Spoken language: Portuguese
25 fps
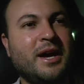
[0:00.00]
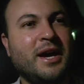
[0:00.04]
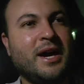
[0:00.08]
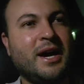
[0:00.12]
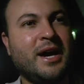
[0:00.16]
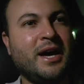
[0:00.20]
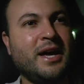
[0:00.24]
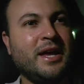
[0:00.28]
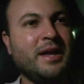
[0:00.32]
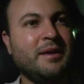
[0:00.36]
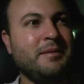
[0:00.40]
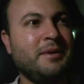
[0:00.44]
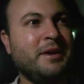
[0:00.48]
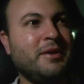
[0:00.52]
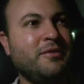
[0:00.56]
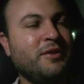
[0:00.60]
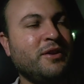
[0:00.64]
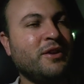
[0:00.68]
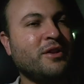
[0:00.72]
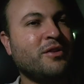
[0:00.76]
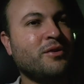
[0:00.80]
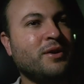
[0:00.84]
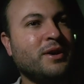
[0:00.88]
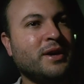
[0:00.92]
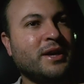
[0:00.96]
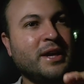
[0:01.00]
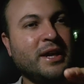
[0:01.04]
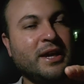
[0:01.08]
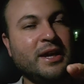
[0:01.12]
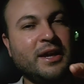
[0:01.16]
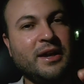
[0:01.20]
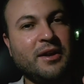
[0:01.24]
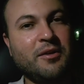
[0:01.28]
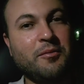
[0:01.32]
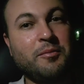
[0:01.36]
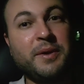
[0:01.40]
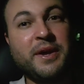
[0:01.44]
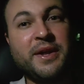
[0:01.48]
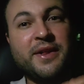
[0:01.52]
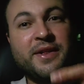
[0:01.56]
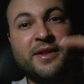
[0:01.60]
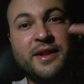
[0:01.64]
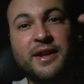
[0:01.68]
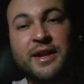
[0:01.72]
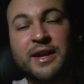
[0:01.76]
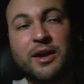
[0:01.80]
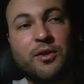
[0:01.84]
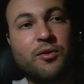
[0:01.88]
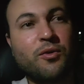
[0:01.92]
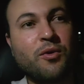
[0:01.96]
Aí me avisou aqui. Aí eu
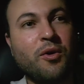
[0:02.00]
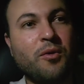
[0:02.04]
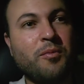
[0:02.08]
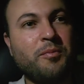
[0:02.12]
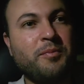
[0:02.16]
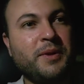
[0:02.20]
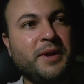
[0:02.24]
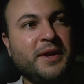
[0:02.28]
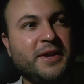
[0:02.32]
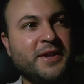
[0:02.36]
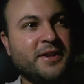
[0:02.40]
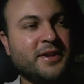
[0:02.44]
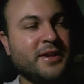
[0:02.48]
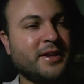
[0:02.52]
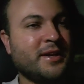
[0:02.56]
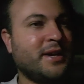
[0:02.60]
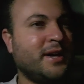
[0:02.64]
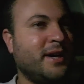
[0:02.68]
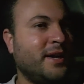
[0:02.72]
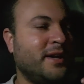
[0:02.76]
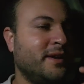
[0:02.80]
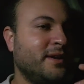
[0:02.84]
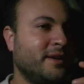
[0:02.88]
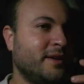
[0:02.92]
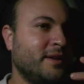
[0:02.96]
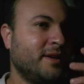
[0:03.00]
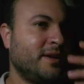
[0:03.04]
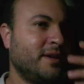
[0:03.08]
pensei que era o golpista, cara.